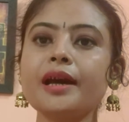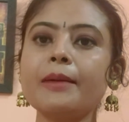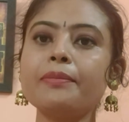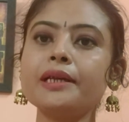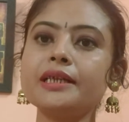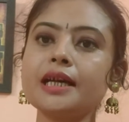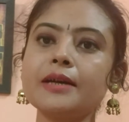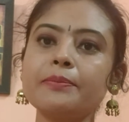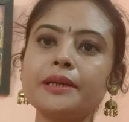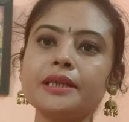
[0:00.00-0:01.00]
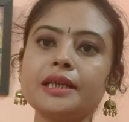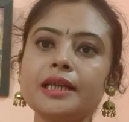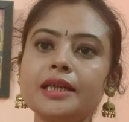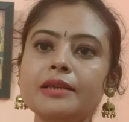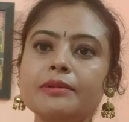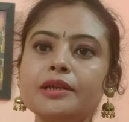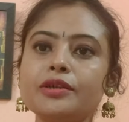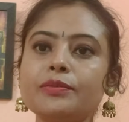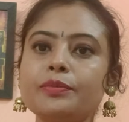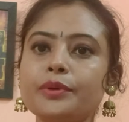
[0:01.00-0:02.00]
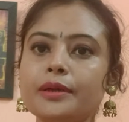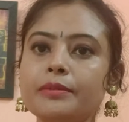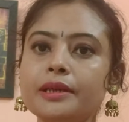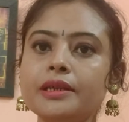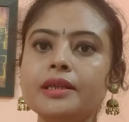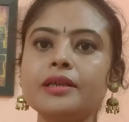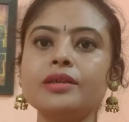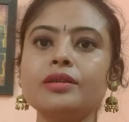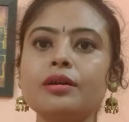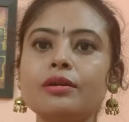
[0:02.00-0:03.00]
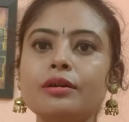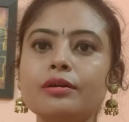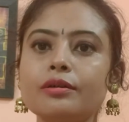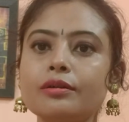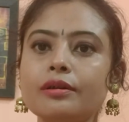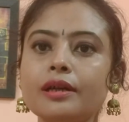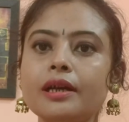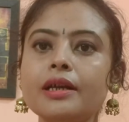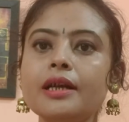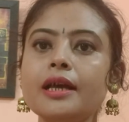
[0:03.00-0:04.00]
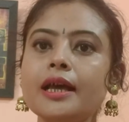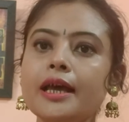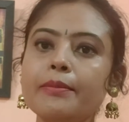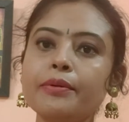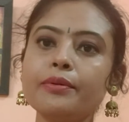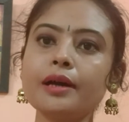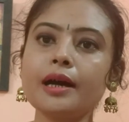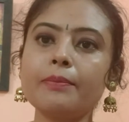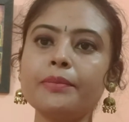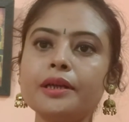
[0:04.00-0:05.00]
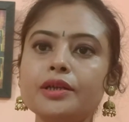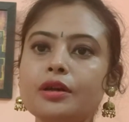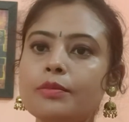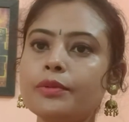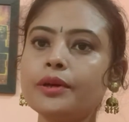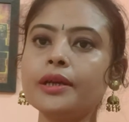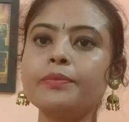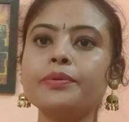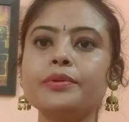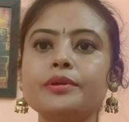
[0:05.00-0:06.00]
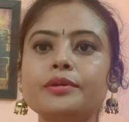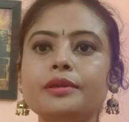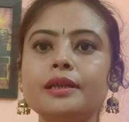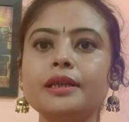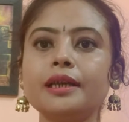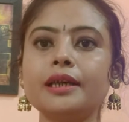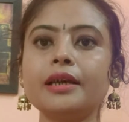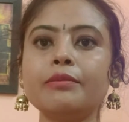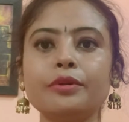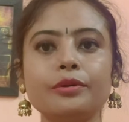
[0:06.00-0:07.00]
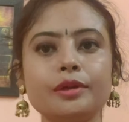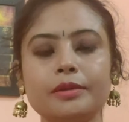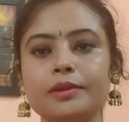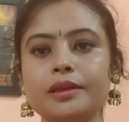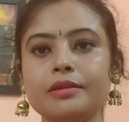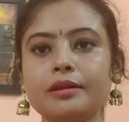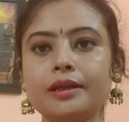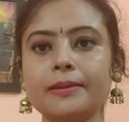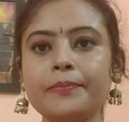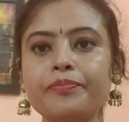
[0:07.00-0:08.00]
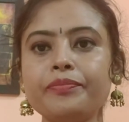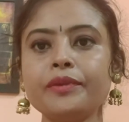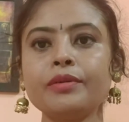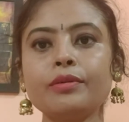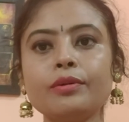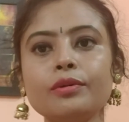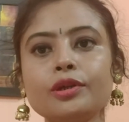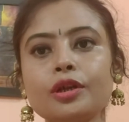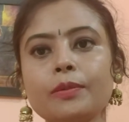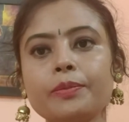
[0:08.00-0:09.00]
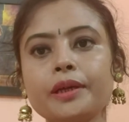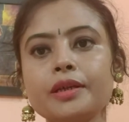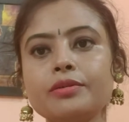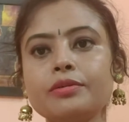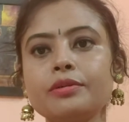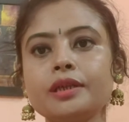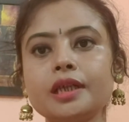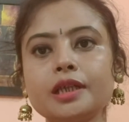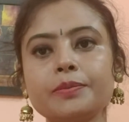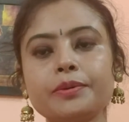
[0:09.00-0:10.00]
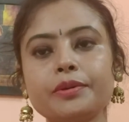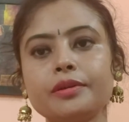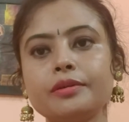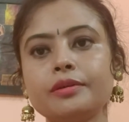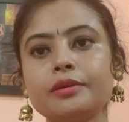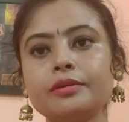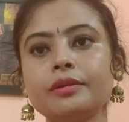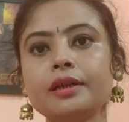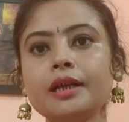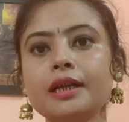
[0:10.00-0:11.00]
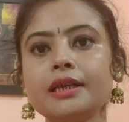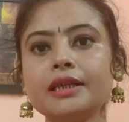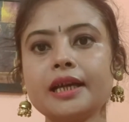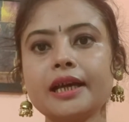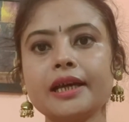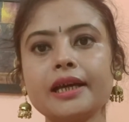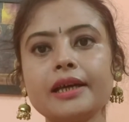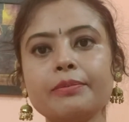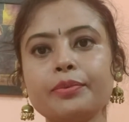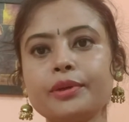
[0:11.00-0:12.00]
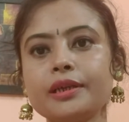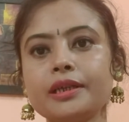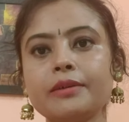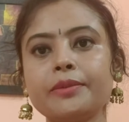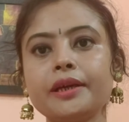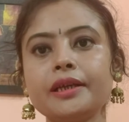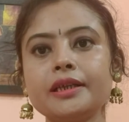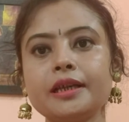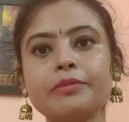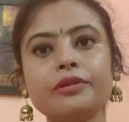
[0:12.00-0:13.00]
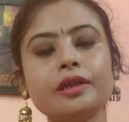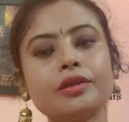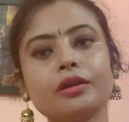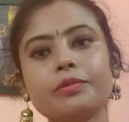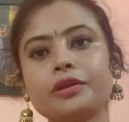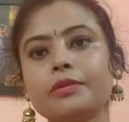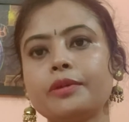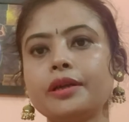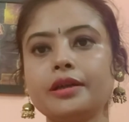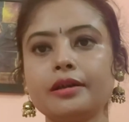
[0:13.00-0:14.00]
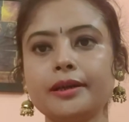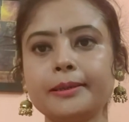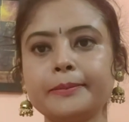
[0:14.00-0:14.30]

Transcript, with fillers: আপনার চারপাশের ইতিবাচক পরিবেশ সংরক্ষণ করা এবং আপনার সময়ের প্রয়োজনের দিকে মনোনিবেশ করা অন্য সব কিছু শেষ পর্যন্ত জায়গায় পড়ে যাবে যেমনটা সবসময়ই হয়